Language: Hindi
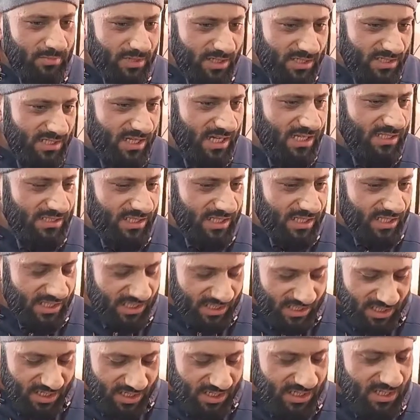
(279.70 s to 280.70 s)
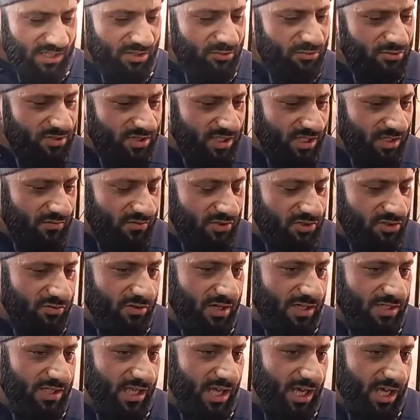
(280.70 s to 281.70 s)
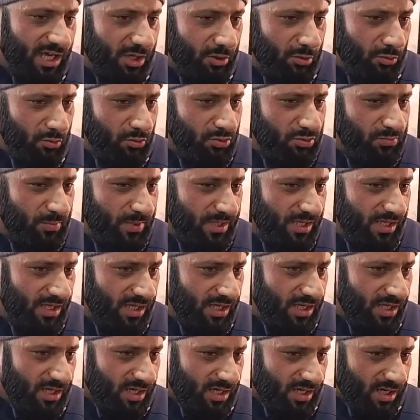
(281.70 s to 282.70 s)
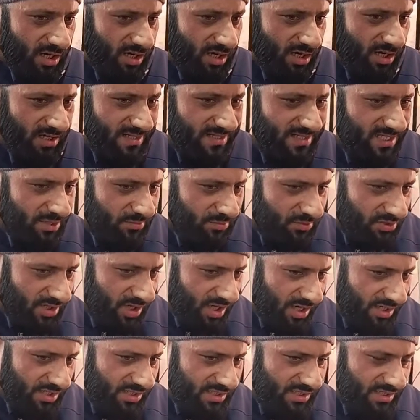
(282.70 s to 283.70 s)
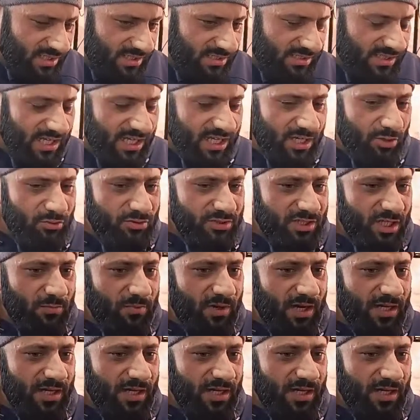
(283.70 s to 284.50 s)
मर जाते हैं आखिर उसकी वजूहत क्या है और उस पर सेफ्टी ऑडिट लगता है उसके